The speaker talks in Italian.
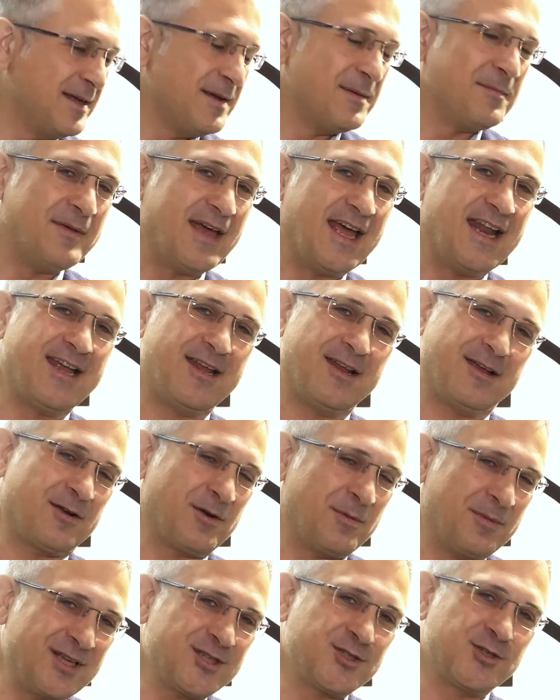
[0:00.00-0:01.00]
Bene,
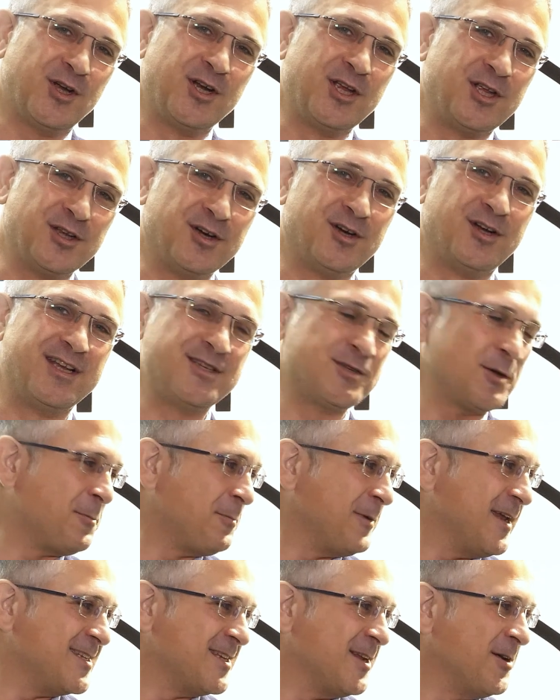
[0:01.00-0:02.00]
come al solito le
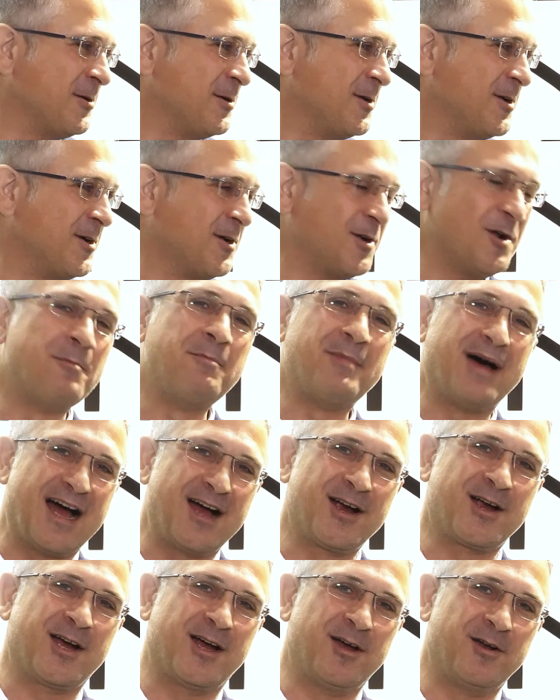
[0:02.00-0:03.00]
sorprese non, non
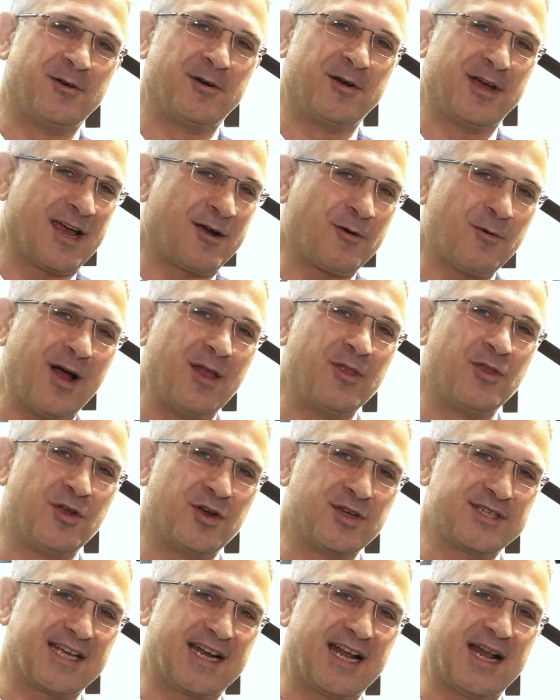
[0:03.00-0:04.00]
mancano e
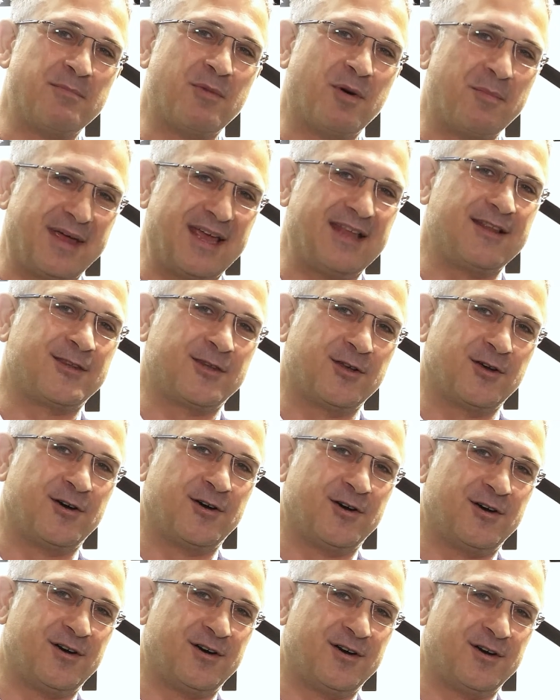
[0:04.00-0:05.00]
quando sarà il
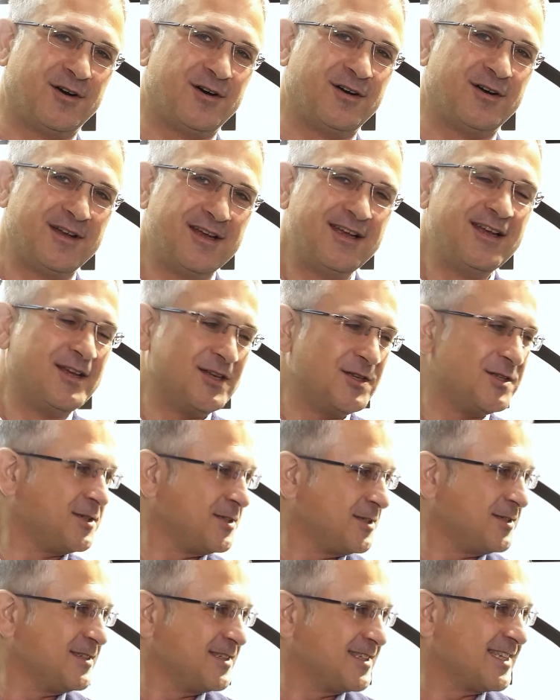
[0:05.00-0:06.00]
momento
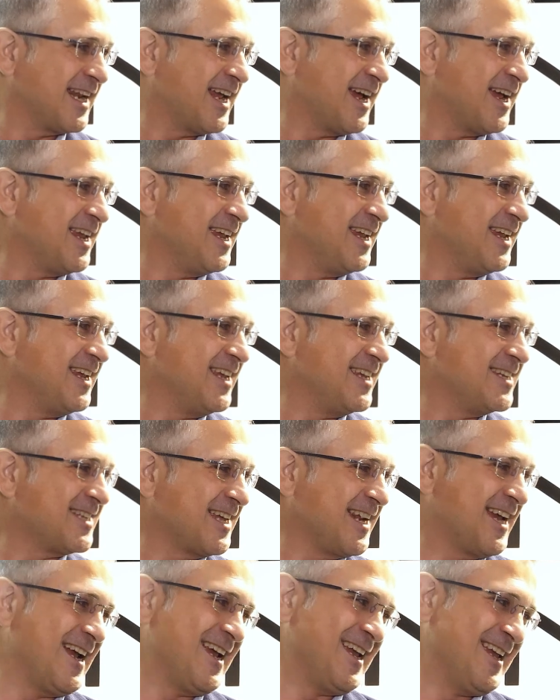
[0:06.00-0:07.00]
sarai,
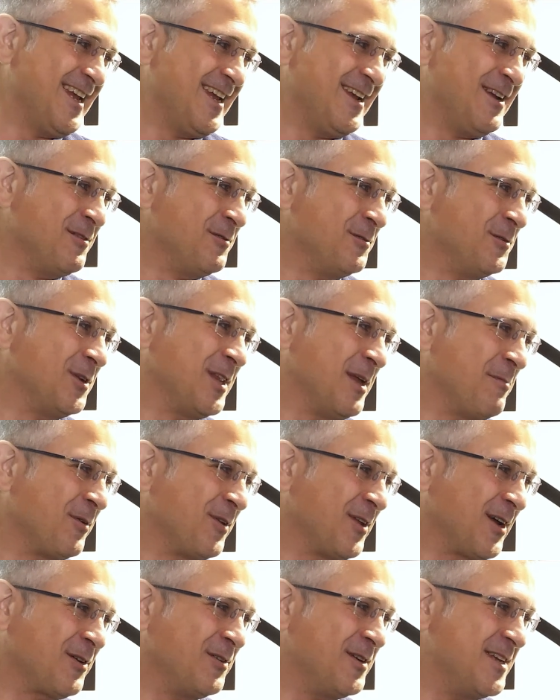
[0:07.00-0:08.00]
sarai uno dei
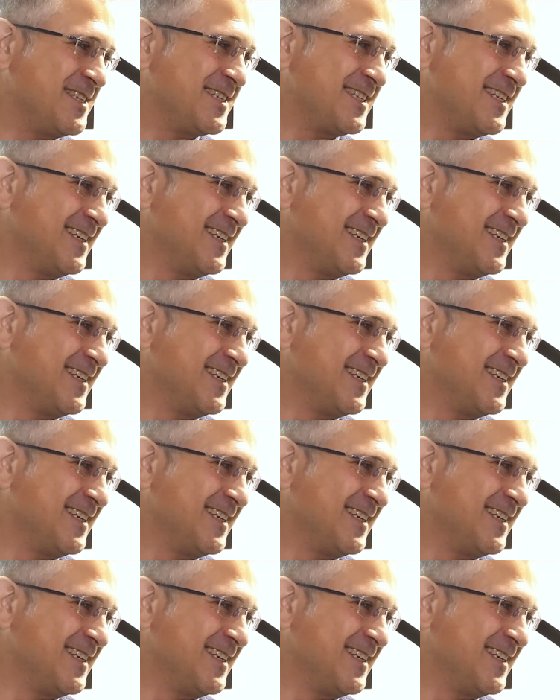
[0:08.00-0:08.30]
protagonisti.